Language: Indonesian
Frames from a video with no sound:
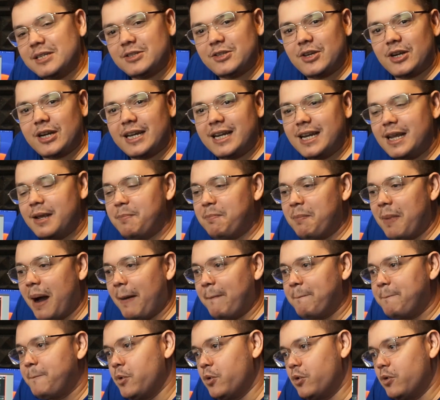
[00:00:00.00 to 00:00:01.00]
prosesor ini
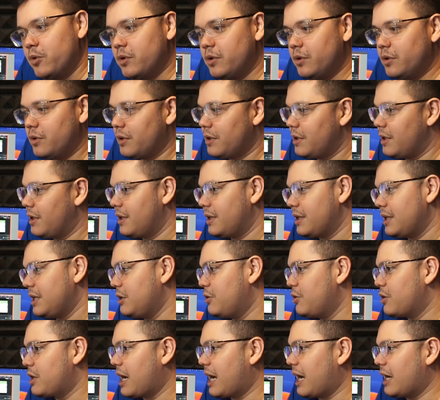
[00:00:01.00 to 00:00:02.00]
mampu
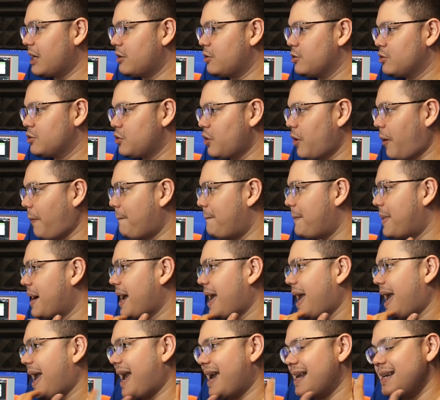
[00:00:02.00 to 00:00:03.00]
digunakan untuk
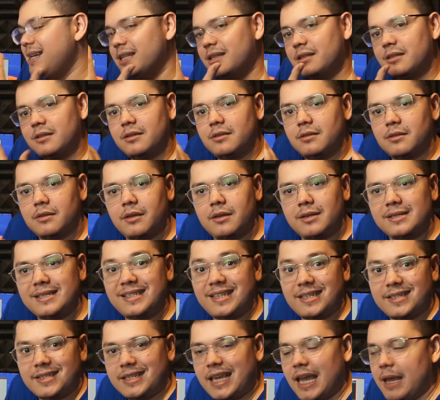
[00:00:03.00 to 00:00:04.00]
mengedit
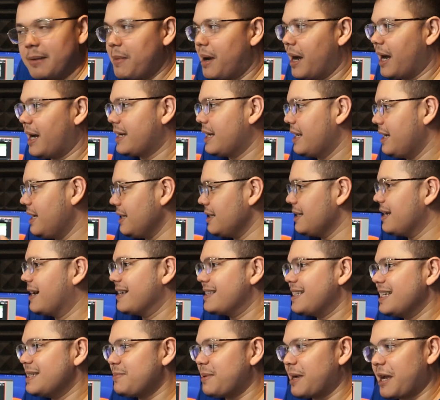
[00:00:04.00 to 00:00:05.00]
6K bahkan ini
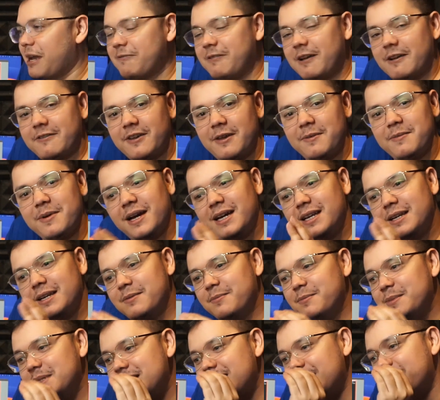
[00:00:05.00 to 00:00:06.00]
kita ngetes pakai 5K bahkan
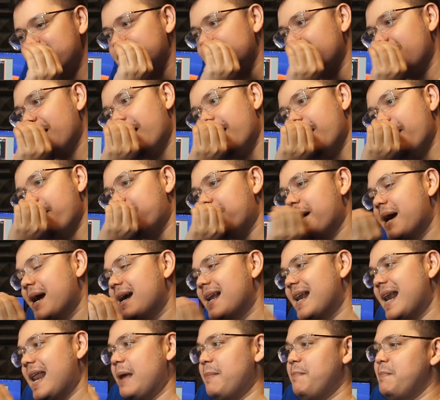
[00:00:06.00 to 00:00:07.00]
bisa
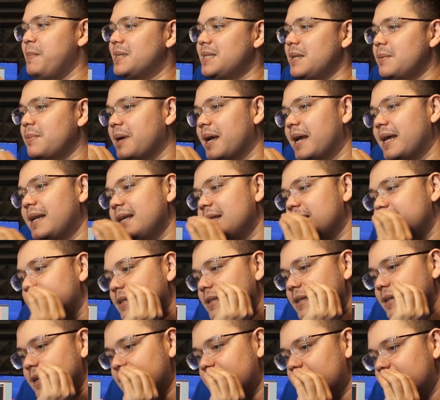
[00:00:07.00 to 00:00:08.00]
mengklaim bisa mengedit
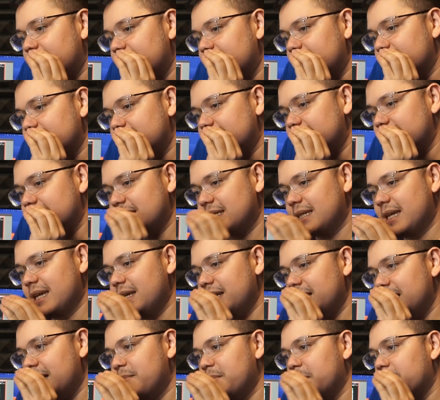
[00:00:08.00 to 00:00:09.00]
uh, eh,
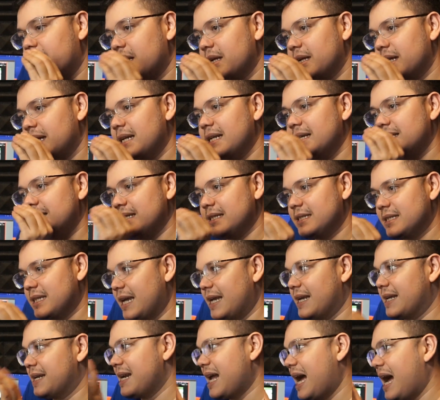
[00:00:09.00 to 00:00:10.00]
6K dan mengkalkulasi
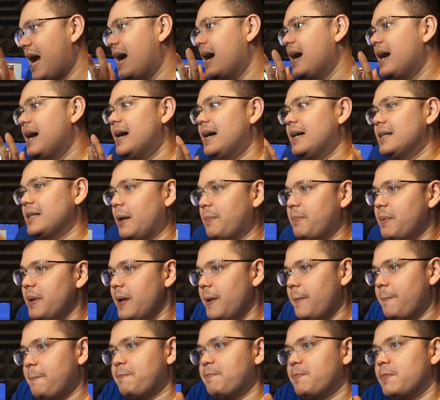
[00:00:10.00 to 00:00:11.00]
6K. Nah,
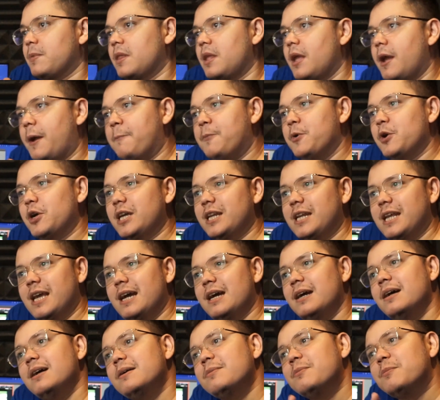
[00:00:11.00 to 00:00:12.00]
tapi mungkin
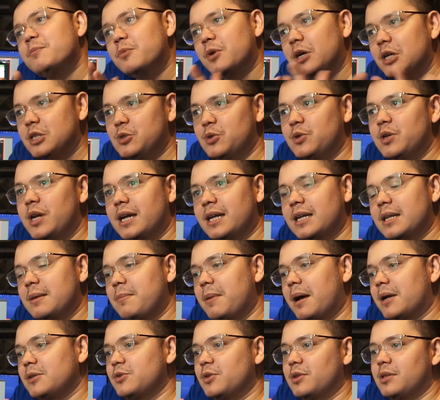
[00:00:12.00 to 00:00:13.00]
ya, mungkin juga yang
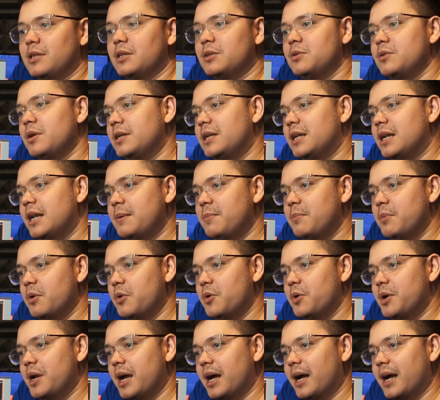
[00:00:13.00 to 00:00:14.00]
dimaksud itu adalah
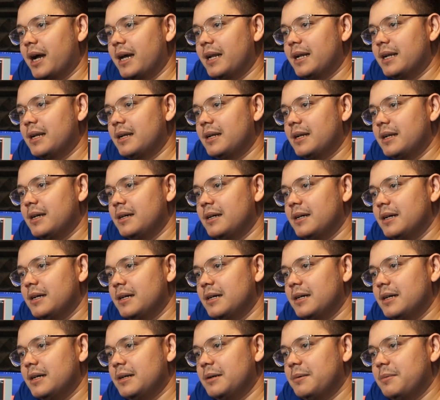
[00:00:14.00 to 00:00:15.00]
menggunakan
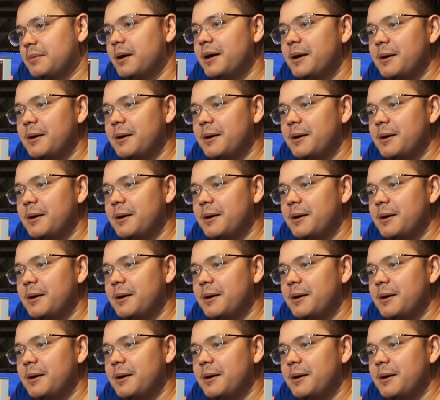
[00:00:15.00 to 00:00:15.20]
uh,